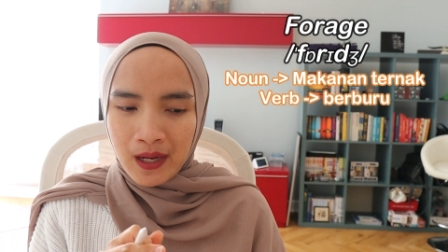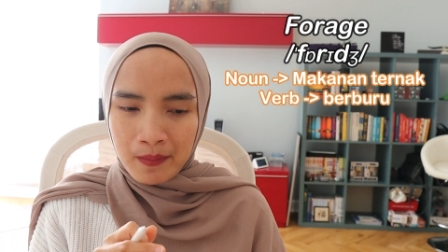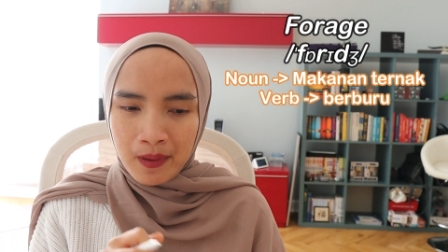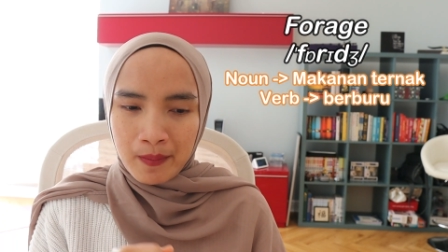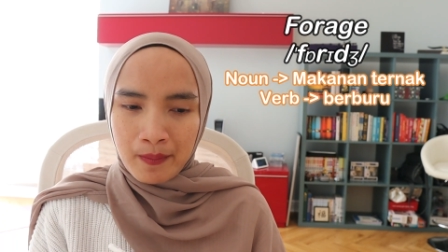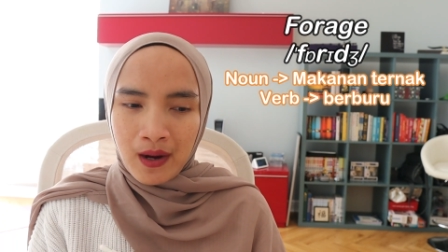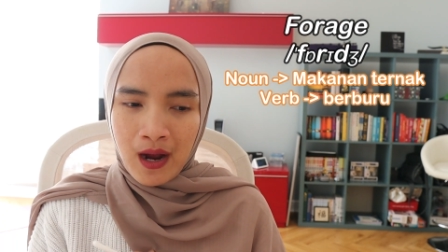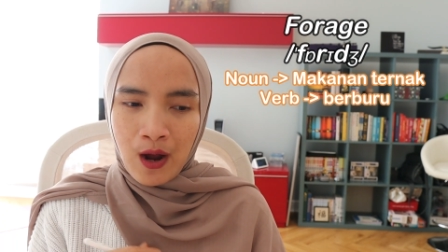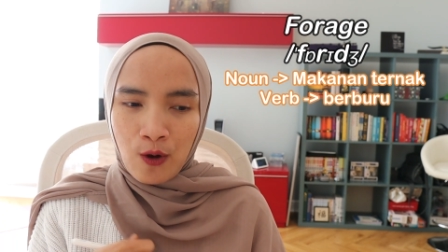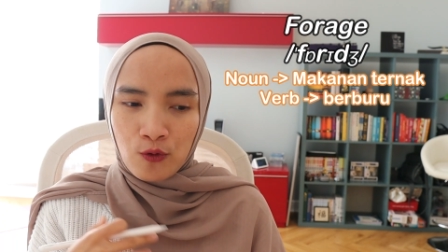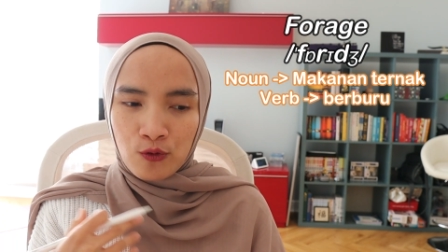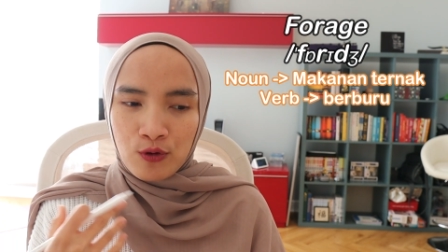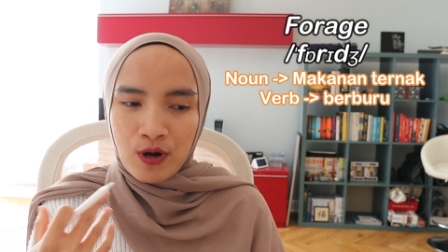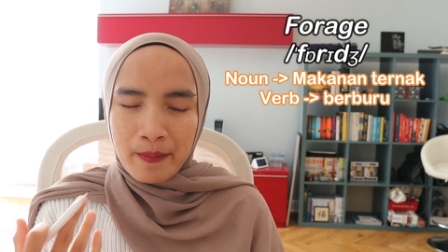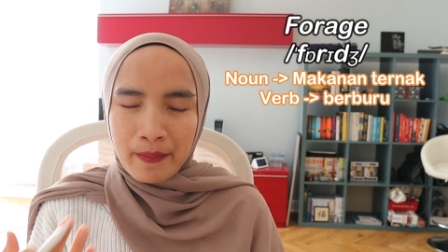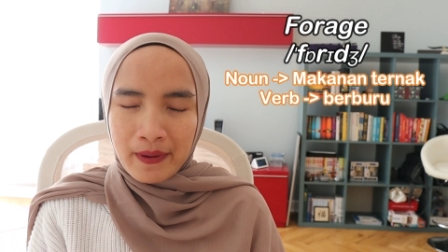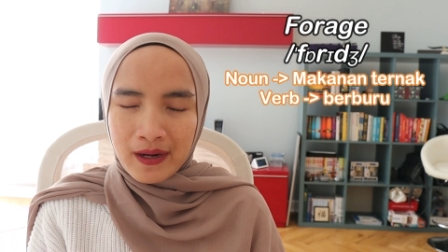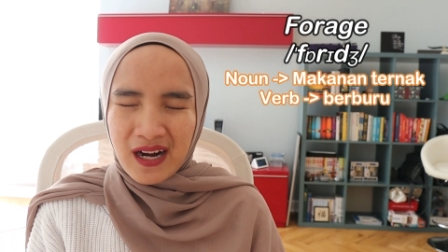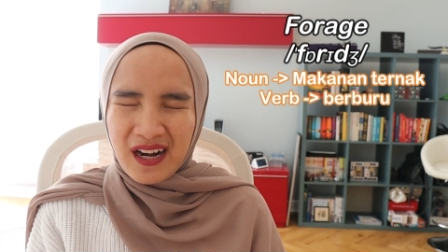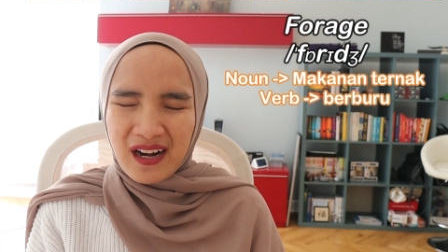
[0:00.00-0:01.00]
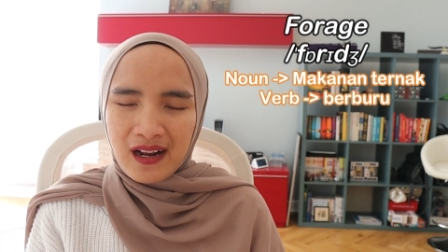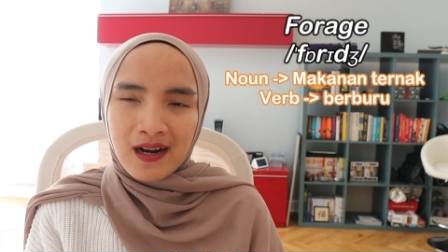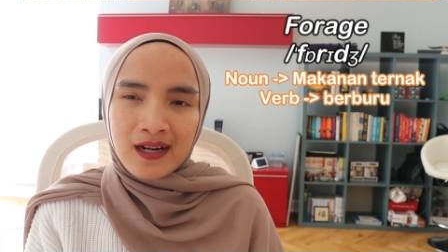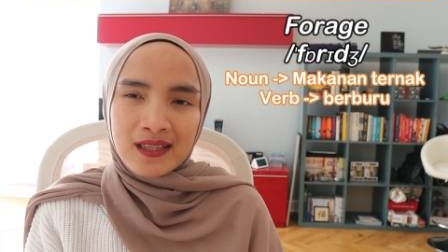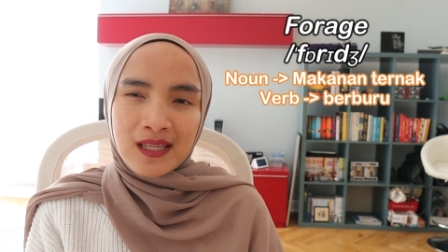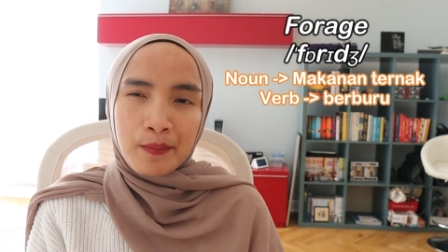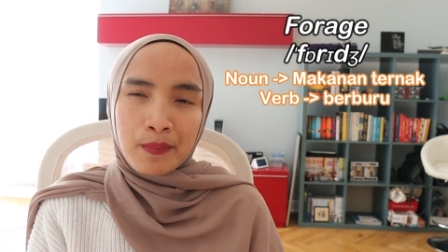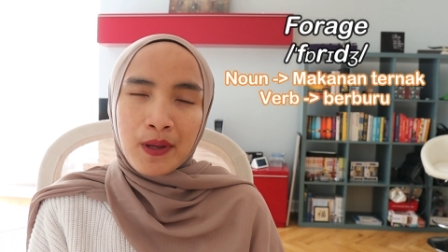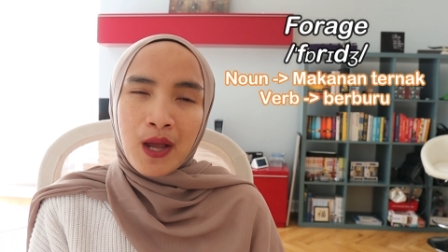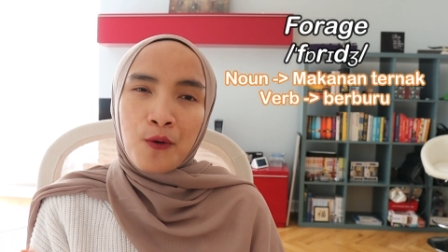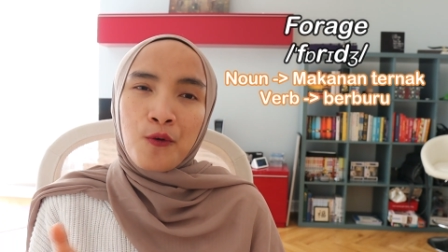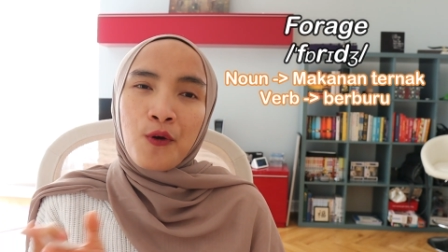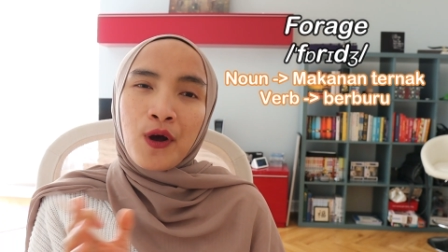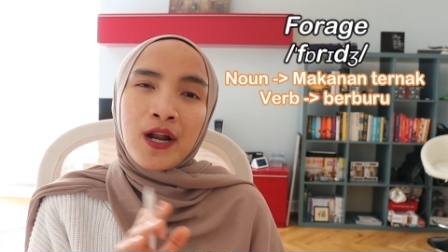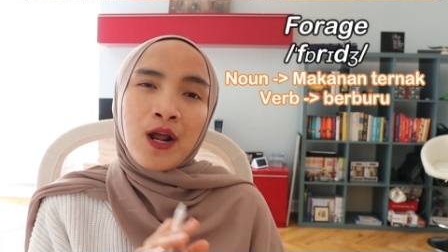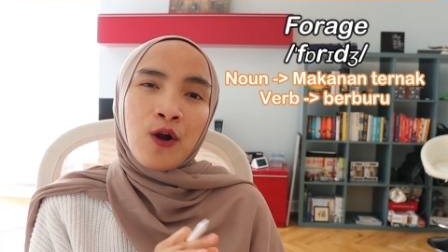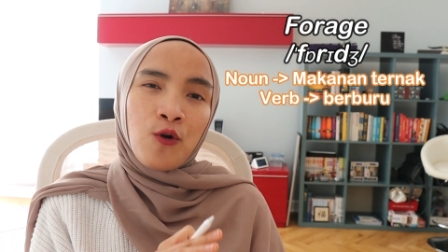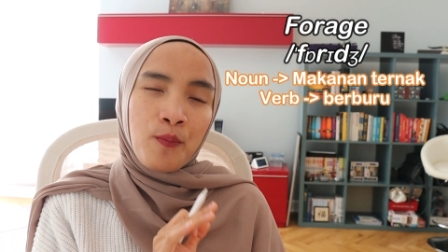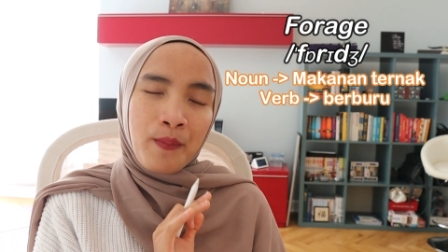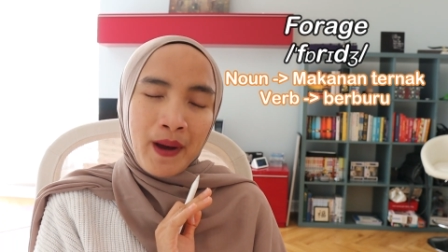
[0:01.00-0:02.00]
yang memang aku udah pernah dengar tapi aku
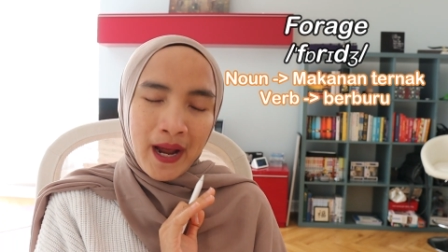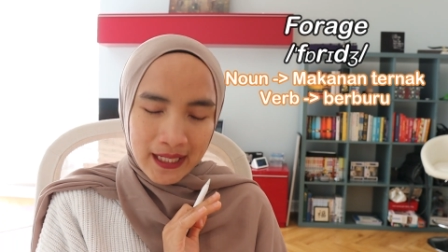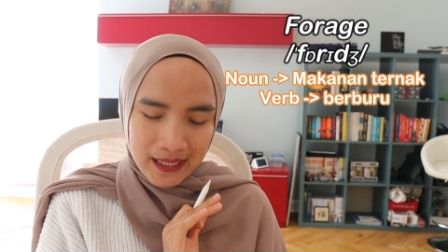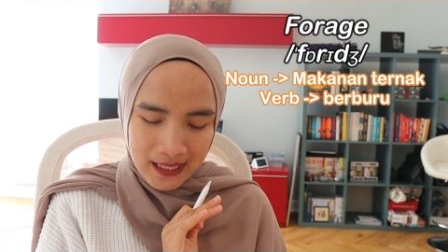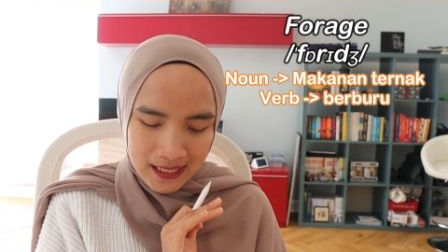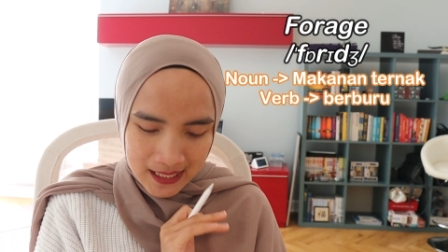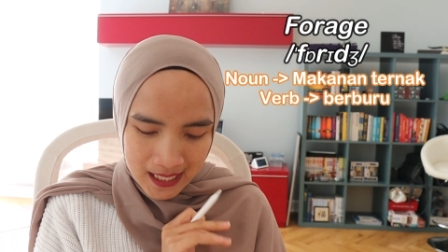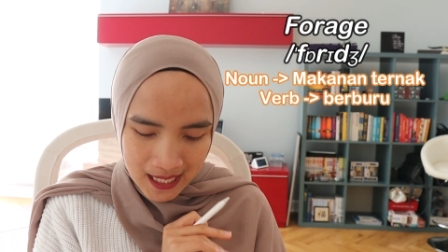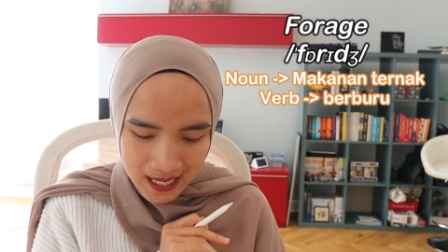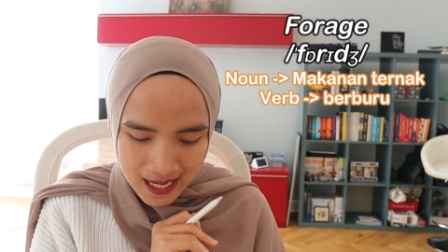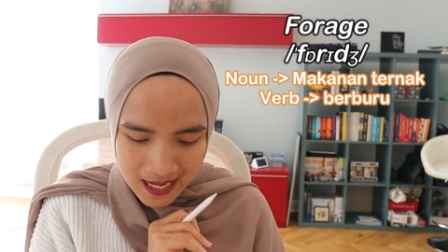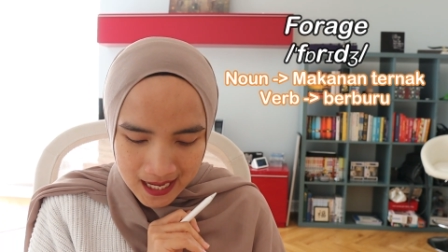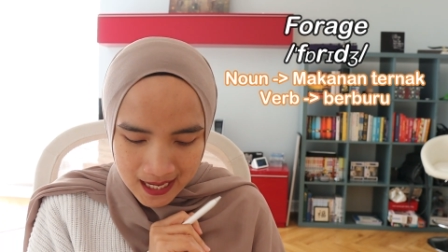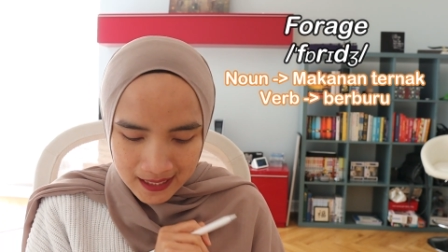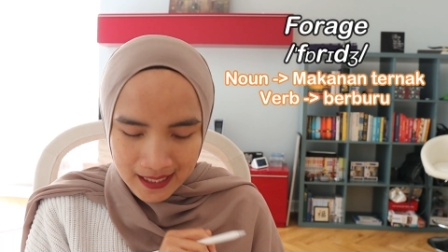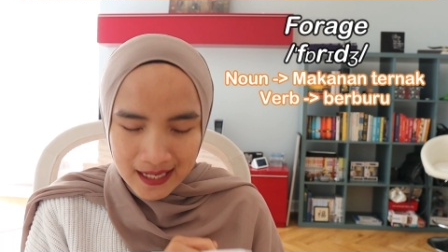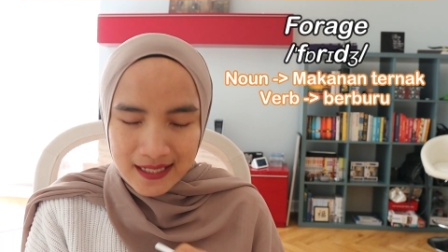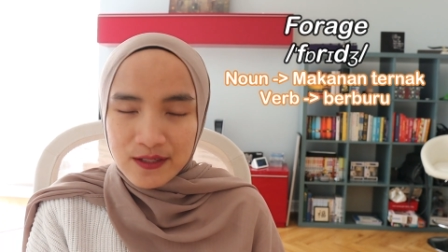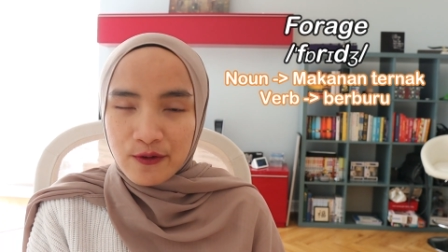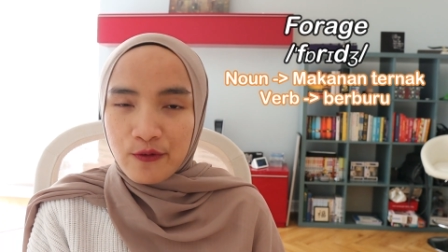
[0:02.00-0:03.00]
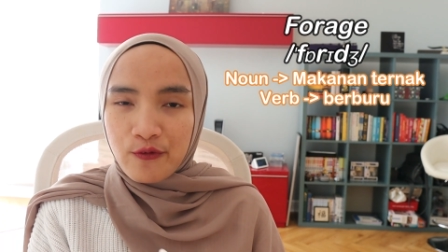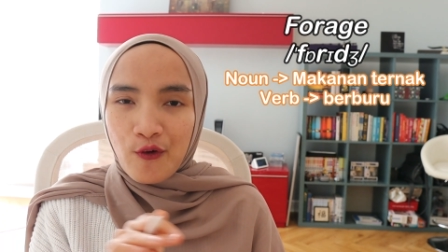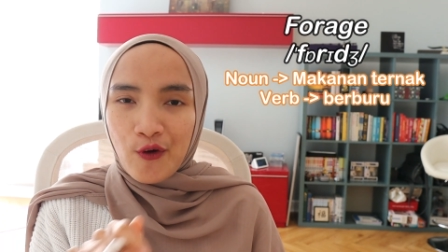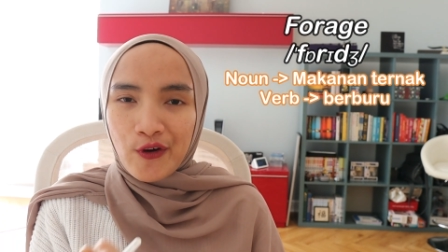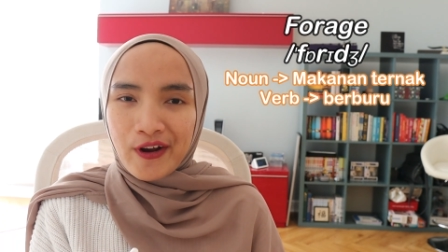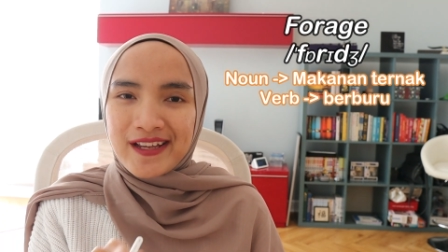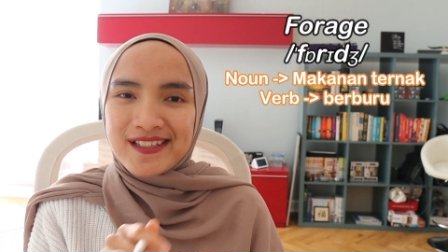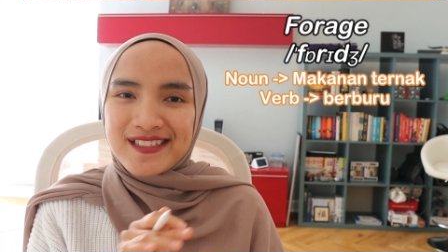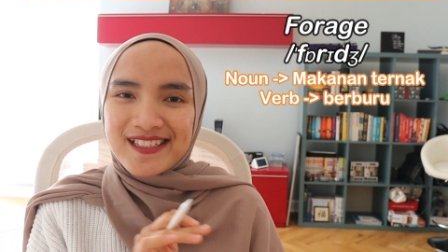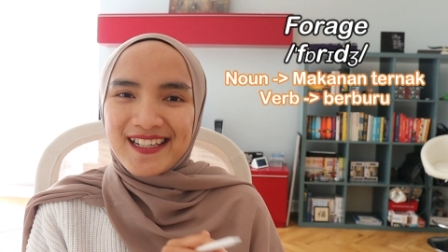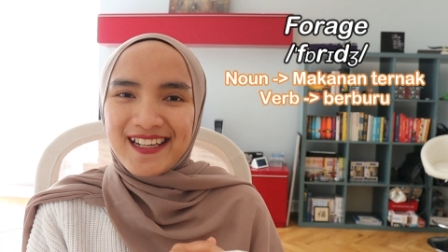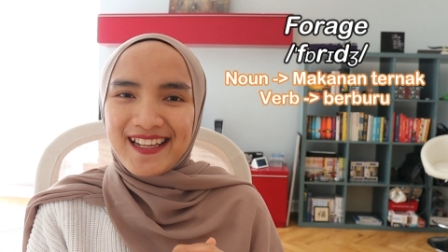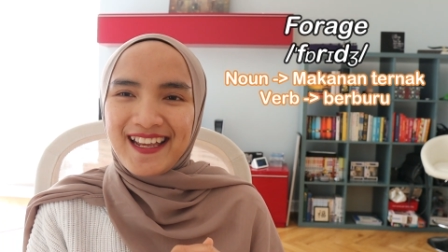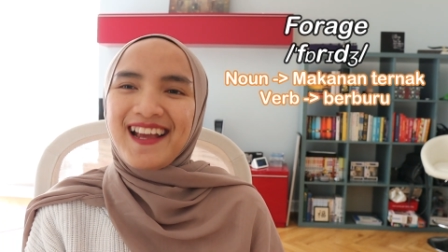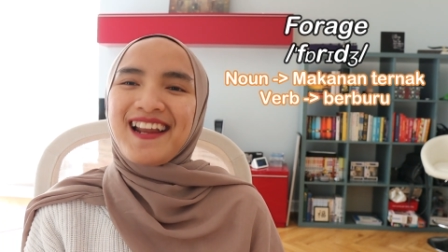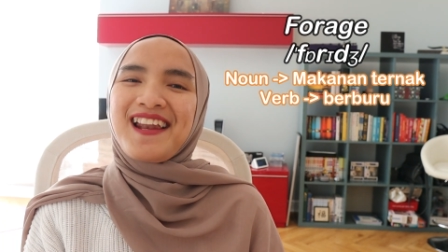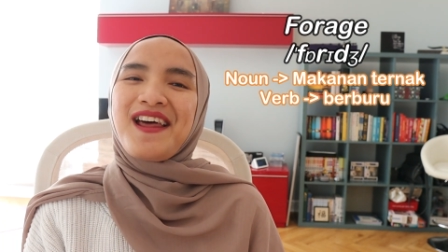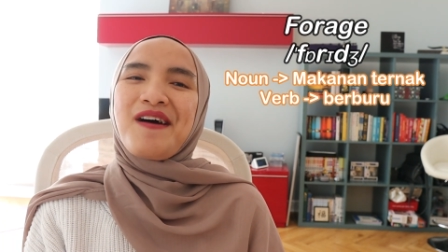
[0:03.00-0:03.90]
kadang lupa artinya nah si forage ini